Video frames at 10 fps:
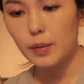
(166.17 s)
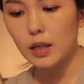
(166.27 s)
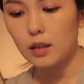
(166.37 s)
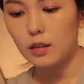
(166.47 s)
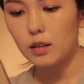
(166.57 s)

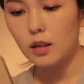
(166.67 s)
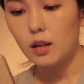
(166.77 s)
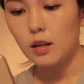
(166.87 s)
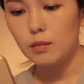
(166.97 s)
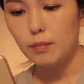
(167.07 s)
面
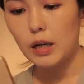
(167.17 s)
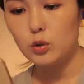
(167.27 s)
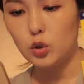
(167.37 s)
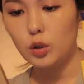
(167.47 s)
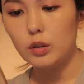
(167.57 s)
曼
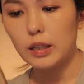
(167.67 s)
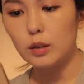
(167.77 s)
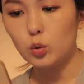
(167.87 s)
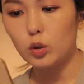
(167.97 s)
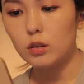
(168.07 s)
秀
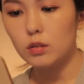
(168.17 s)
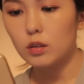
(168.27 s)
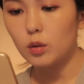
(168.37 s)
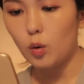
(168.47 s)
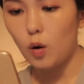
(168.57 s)
雷敦
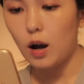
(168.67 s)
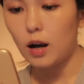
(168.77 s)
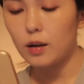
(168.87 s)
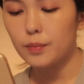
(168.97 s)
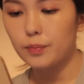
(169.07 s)
的
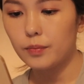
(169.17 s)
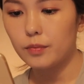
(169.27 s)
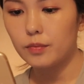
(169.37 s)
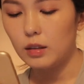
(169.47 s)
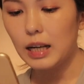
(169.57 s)
话，
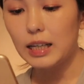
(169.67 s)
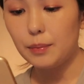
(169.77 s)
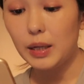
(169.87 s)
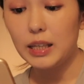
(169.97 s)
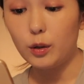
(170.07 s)
它里
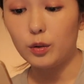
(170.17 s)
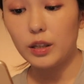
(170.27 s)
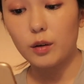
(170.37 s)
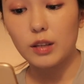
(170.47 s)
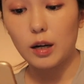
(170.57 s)
面也有
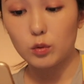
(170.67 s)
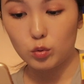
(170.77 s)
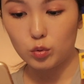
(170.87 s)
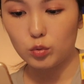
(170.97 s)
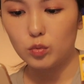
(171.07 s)
尿囊
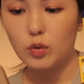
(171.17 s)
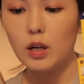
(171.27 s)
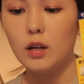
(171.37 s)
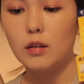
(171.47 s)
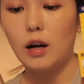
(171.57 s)
素，
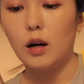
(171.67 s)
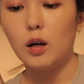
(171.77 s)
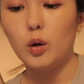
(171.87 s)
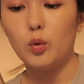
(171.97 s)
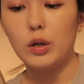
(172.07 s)
然
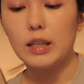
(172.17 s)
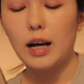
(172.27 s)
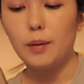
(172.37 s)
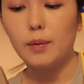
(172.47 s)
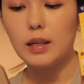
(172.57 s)
后维
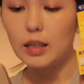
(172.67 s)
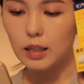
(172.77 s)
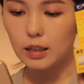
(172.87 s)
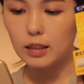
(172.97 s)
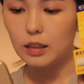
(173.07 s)
他命
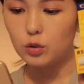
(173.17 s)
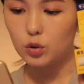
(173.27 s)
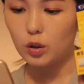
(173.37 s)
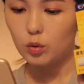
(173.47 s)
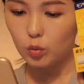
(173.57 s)
E 的衍
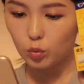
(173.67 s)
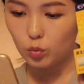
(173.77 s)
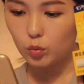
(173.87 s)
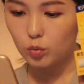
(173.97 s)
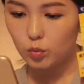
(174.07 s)
生
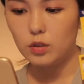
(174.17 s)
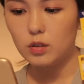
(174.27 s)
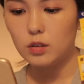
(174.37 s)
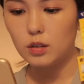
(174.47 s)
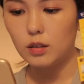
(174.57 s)
物
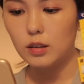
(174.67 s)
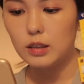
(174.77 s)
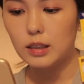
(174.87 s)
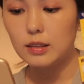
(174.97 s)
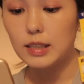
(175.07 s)
是可以
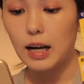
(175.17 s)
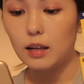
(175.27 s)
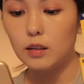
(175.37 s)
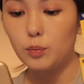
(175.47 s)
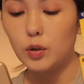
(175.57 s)
增加
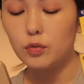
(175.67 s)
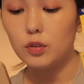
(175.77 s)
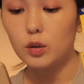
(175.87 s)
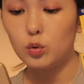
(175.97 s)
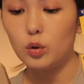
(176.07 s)
你皮肤
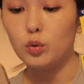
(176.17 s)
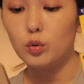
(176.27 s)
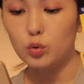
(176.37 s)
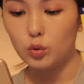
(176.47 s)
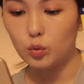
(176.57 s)
的血
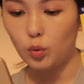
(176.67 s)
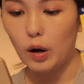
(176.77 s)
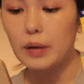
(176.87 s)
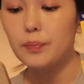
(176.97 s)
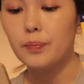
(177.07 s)
液循
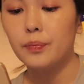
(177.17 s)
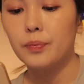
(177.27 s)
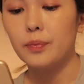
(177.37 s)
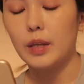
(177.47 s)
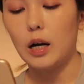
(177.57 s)
环，
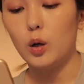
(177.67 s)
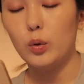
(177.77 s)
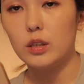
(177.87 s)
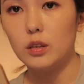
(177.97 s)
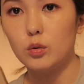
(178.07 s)
然后
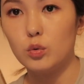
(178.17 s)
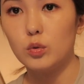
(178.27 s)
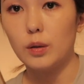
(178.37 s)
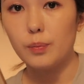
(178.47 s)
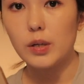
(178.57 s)
维生素
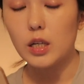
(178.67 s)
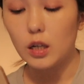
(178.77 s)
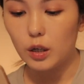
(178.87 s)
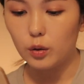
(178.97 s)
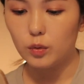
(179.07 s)
的
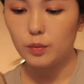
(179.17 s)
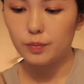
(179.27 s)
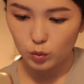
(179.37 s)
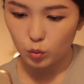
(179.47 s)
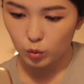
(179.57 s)
B6。
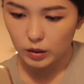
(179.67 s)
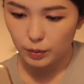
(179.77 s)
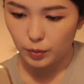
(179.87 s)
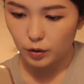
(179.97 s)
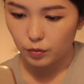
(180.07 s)
促
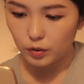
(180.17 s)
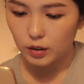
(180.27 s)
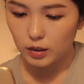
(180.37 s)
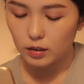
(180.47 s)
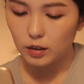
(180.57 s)
进皮肤
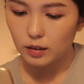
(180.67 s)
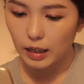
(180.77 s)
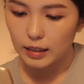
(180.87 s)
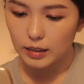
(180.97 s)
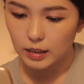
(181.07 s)
的新陈
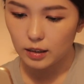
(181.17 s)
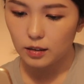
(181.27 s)
代谢，